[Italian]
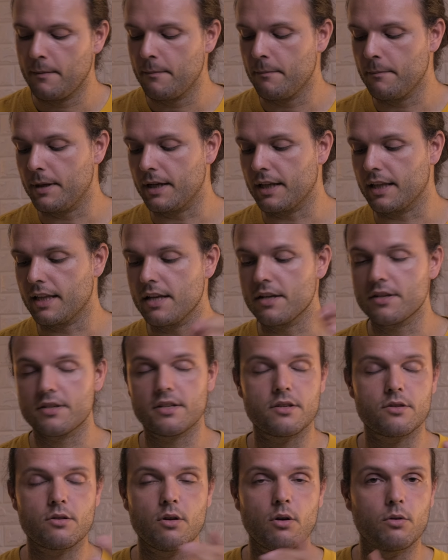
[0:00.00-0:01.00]
perché se
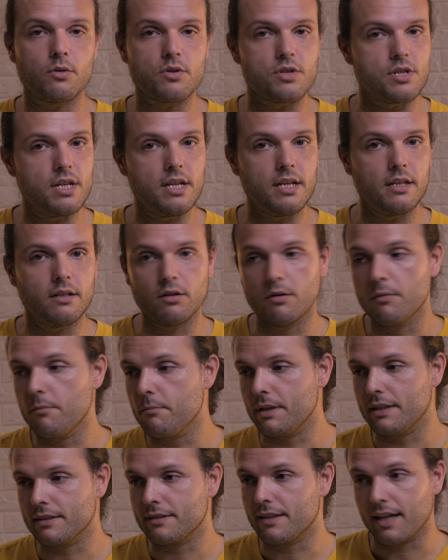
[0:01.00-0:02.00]
sto così non
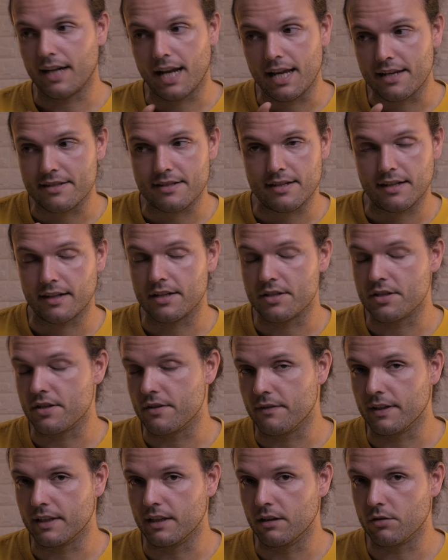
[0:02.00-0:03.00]
mi interessa che si
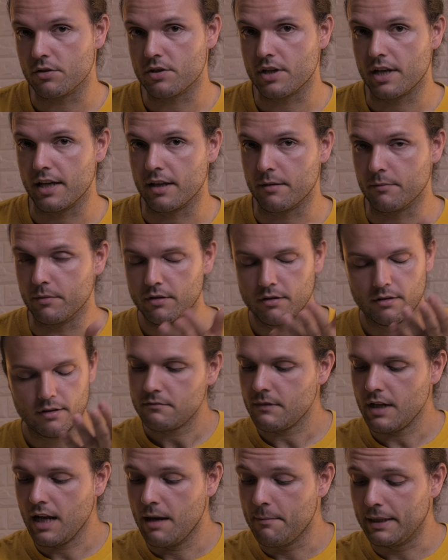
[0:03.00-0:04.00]
veda lo schermo
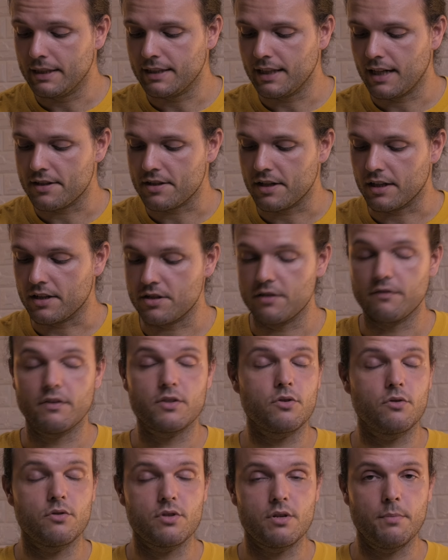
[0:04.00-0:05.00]
a me interessa che se
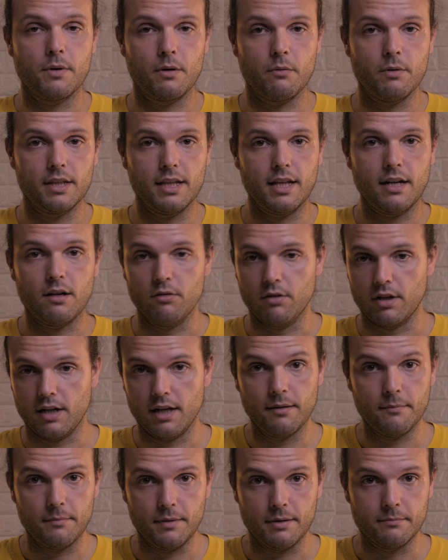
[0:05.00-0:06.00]
faccio così per guardare
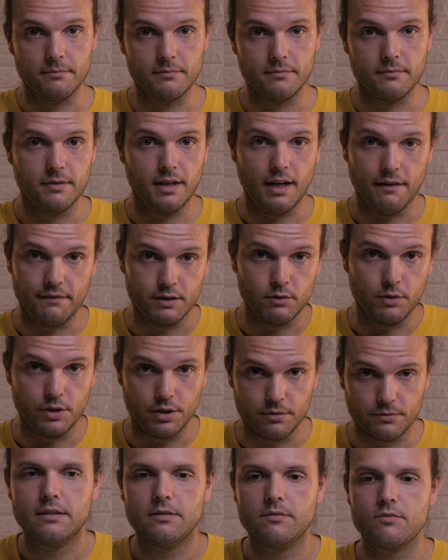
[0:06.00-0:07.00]
l'ora la vedo
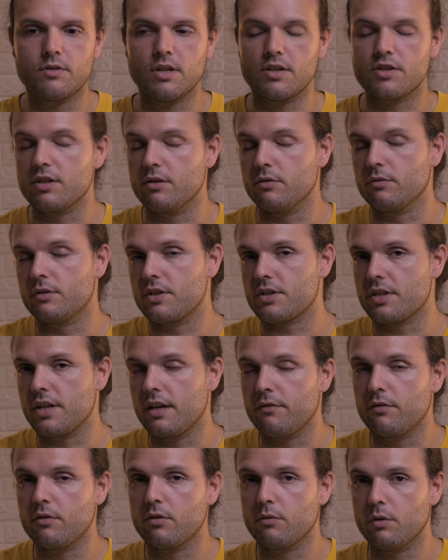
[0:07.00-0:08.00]
io cioè se non ti
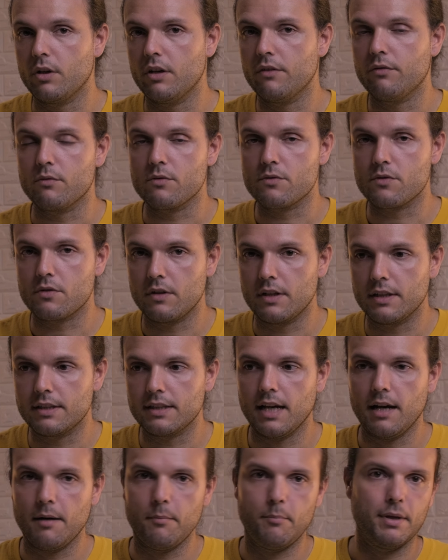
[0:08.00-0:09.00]
servono quelle
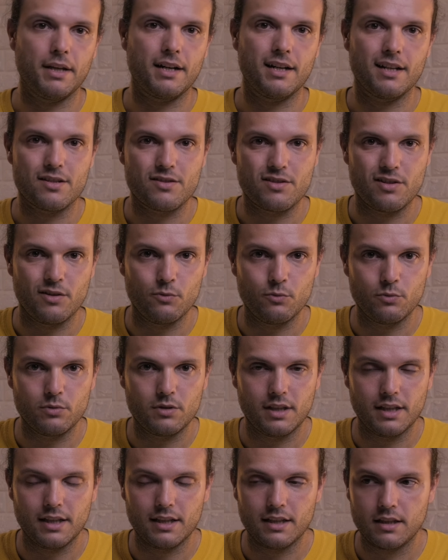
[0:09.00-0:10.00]
funzionalità per la
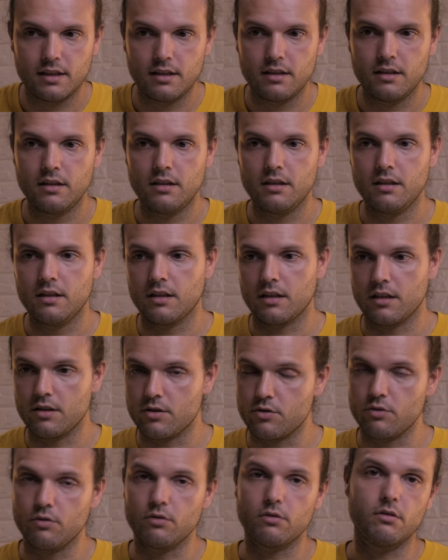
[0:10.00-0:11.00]
salute che
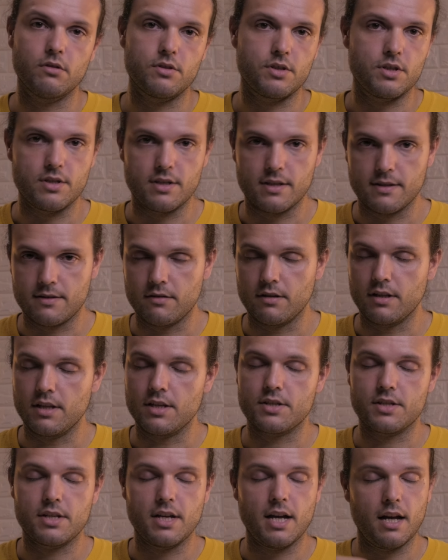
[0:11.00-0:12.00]
sono l'ossigenazione del
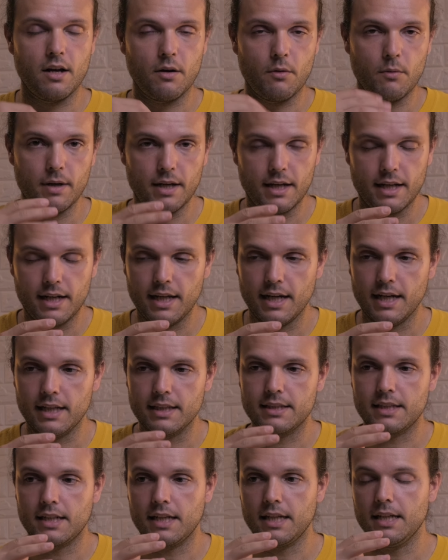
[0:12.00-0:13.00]
sangue e le
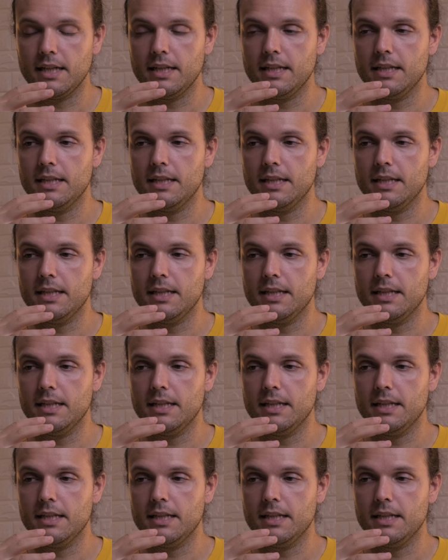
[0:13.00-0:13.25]
altre